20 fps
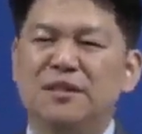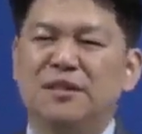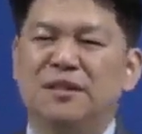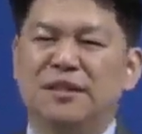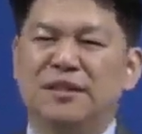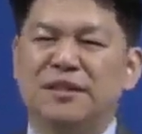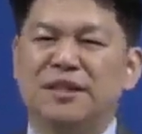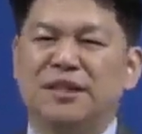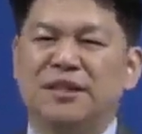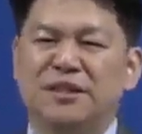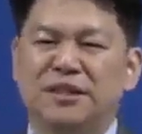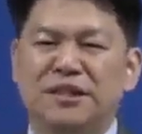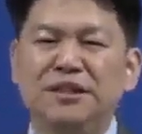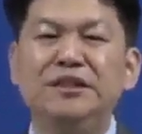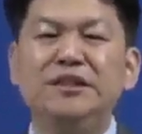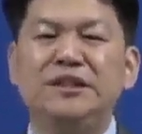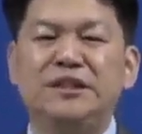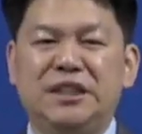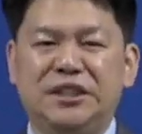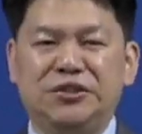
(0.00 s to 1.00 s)
이제
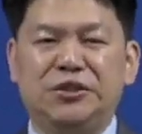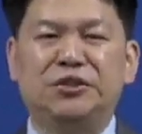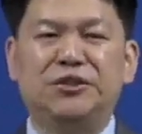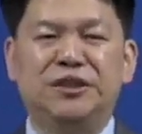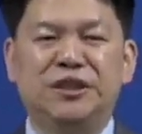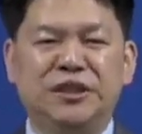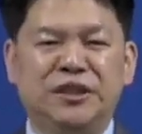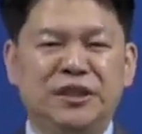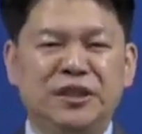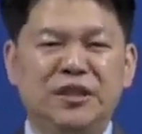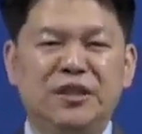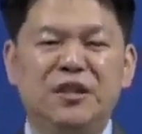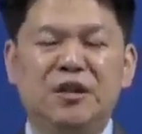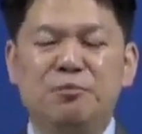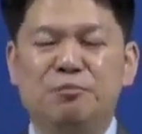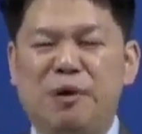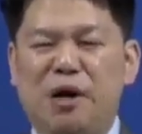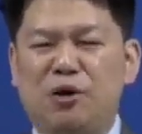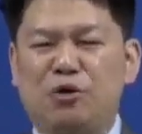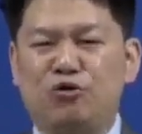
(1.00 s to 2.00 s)
진짜 전쟁을
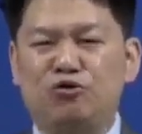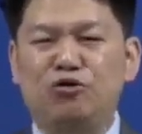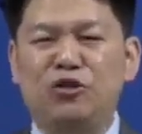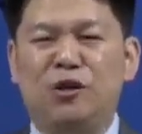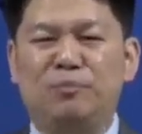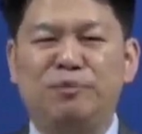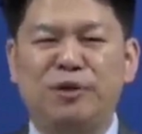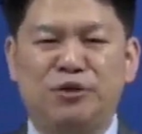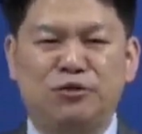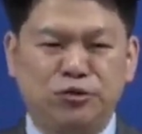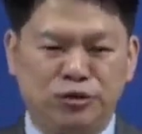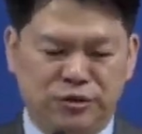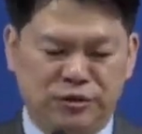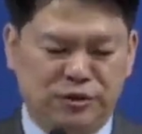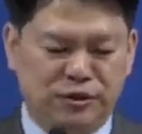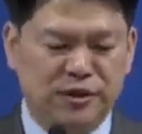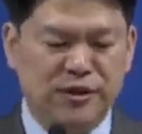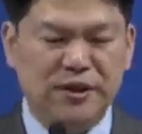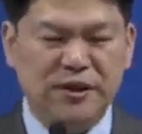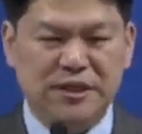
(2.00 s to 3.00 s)
바로 눈앞에 둔
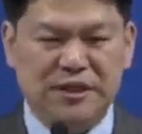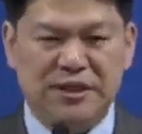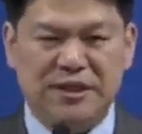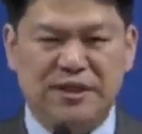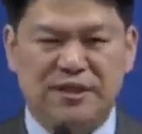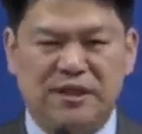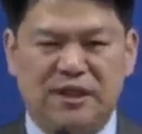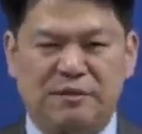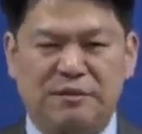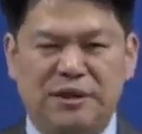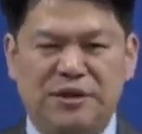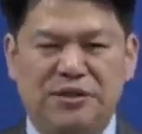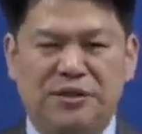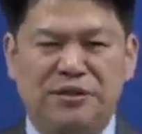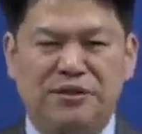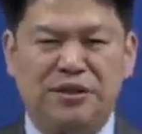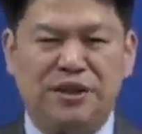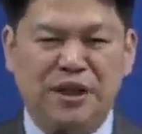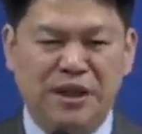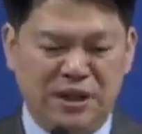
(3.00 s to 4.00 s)
이스라엘
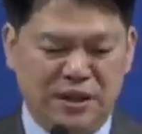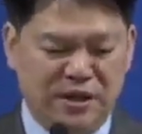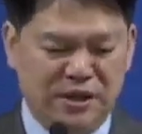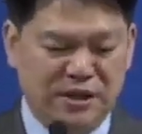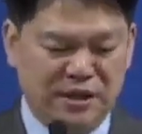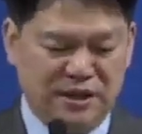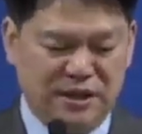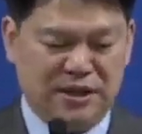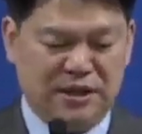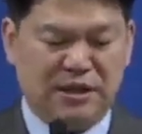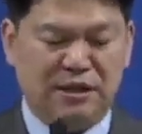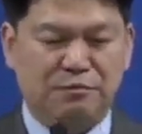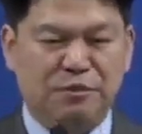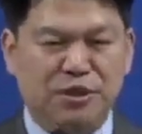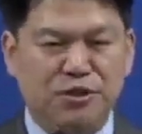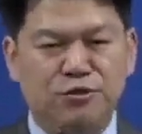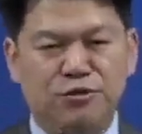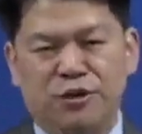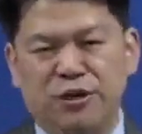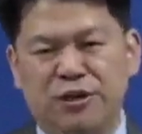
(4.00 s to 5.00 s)
백성들이 이
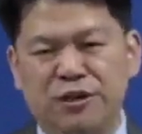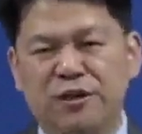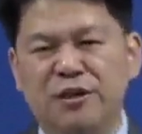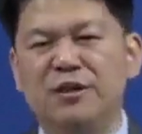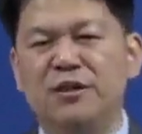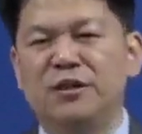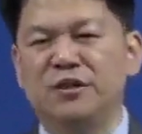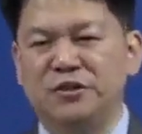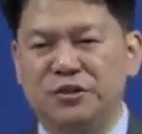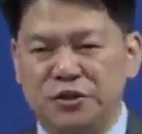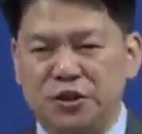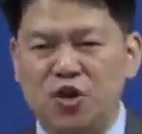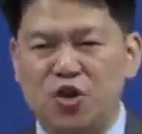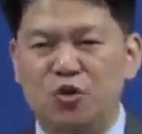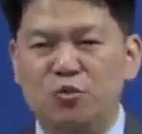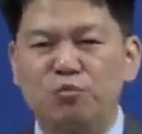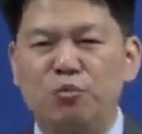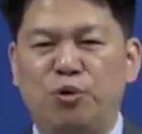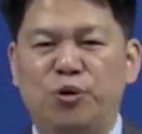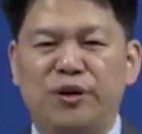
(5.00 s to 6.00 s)
민수기를
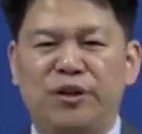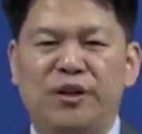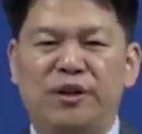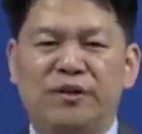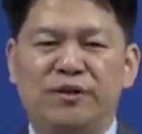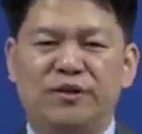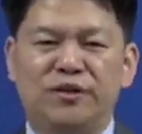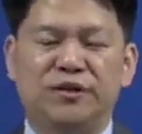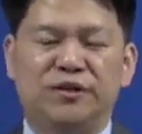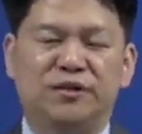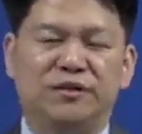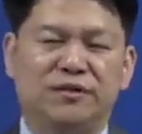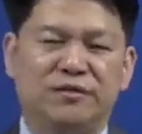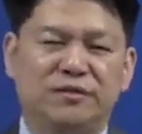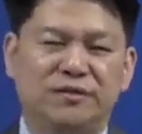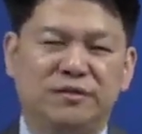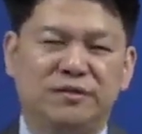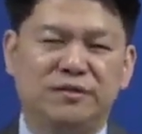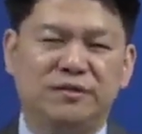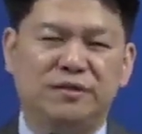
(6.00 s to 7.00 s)
처음 보게 되는 거죠.
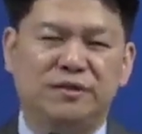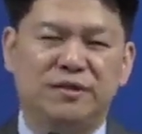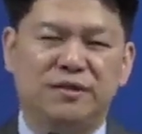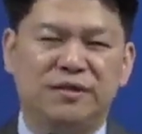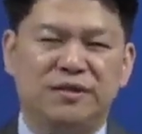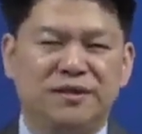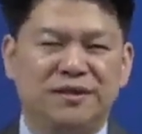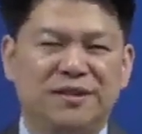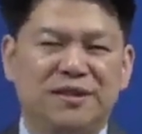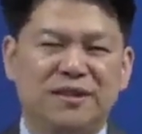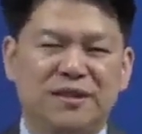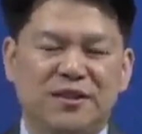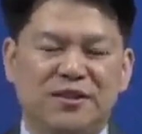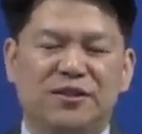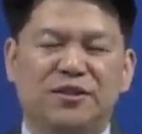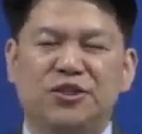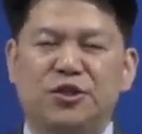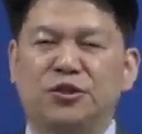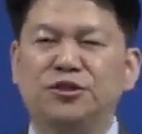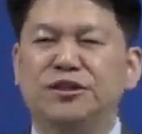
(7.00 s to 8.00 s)

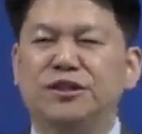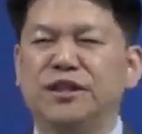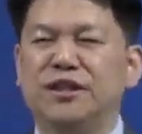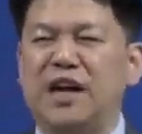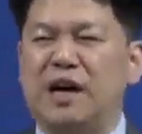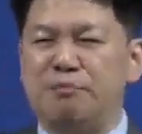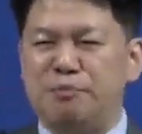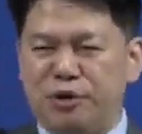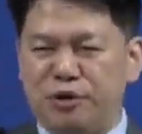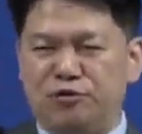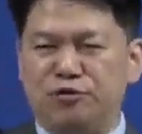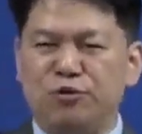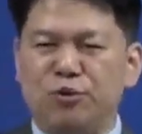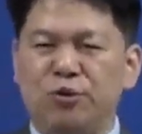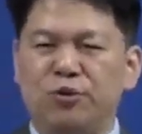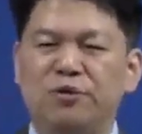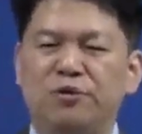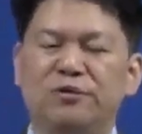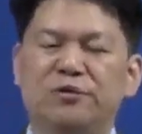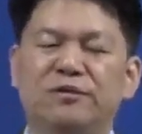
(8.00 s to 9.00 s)
그래서 전쟁을 앞에
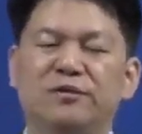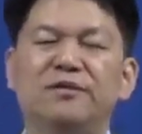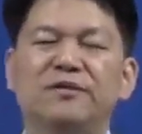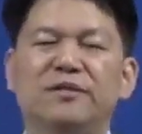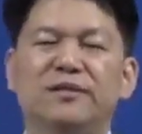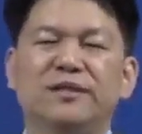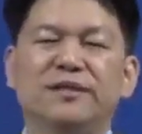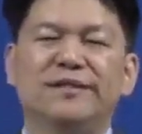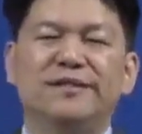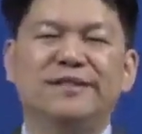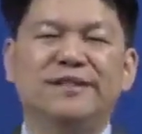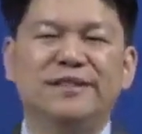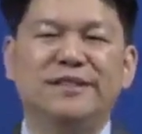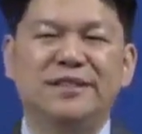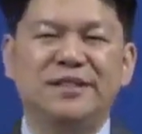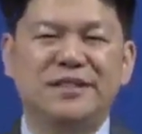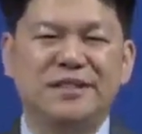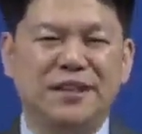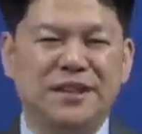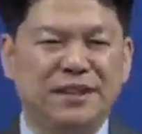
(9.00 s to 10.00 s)
두고
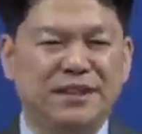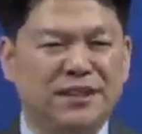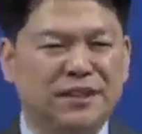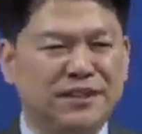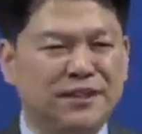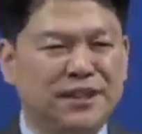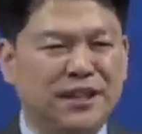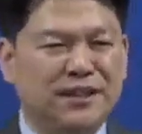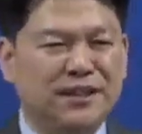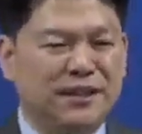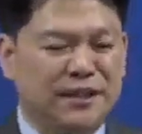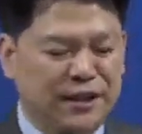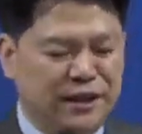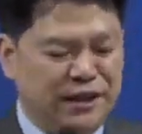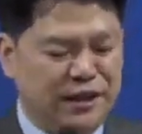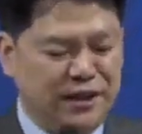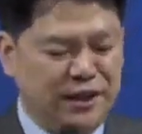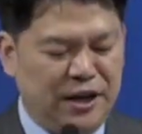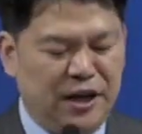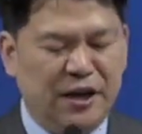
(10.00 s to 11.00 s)
이
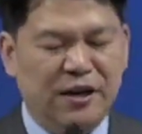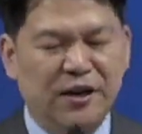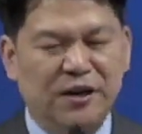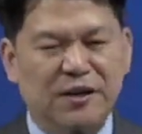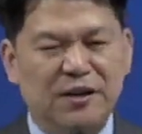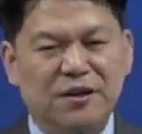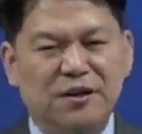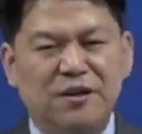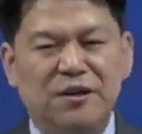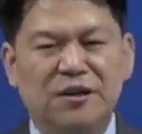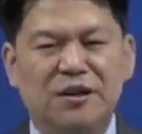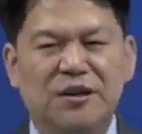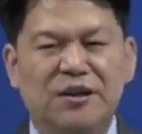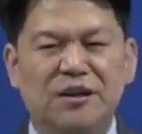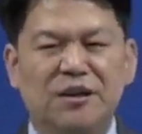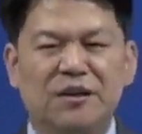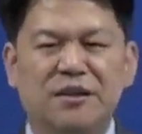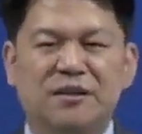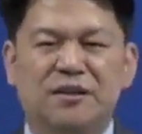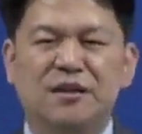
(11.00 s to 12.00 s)
등잔대의
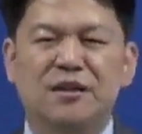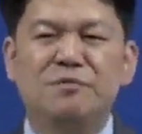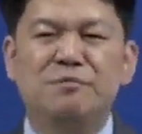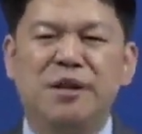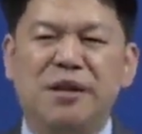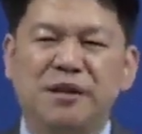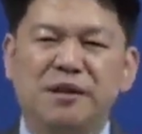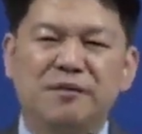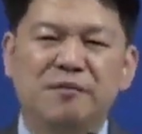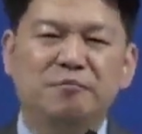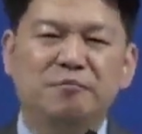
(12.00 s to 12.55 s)
의미